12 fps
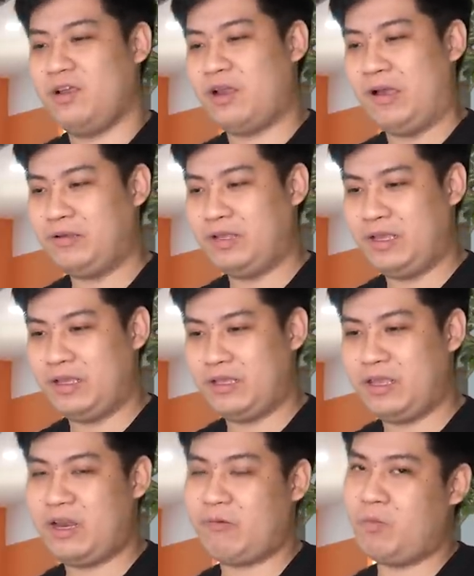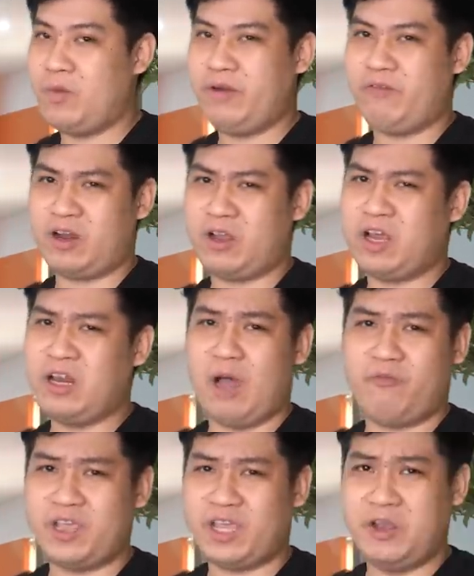đó thì như anh em cũng biết và nó kết
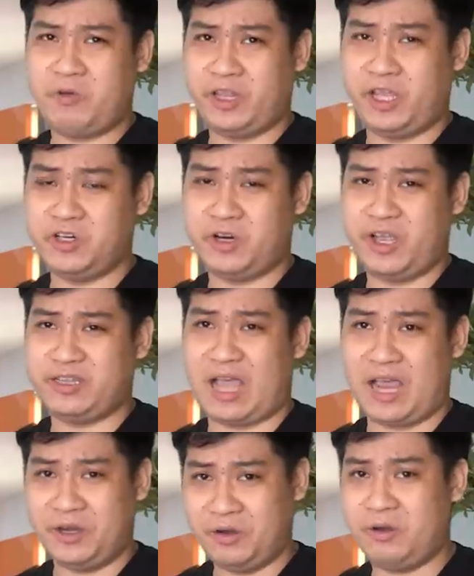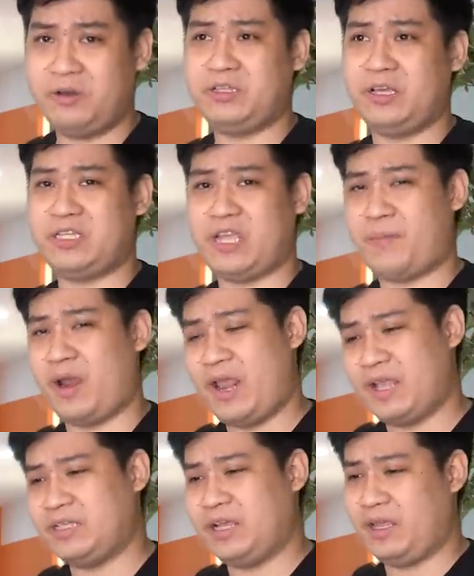hợp với cái điều kiện thị trường hiện tại nữa thì sàn
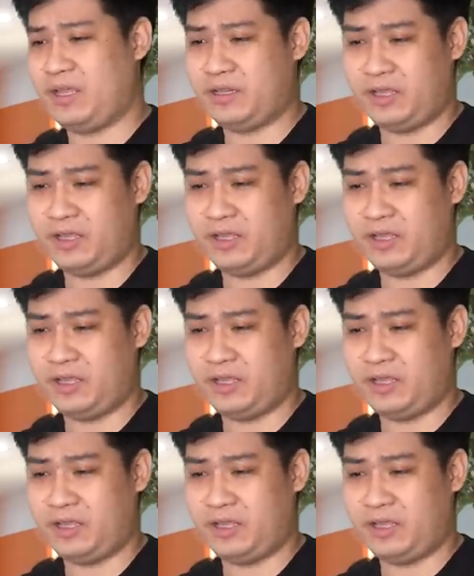Binance thì,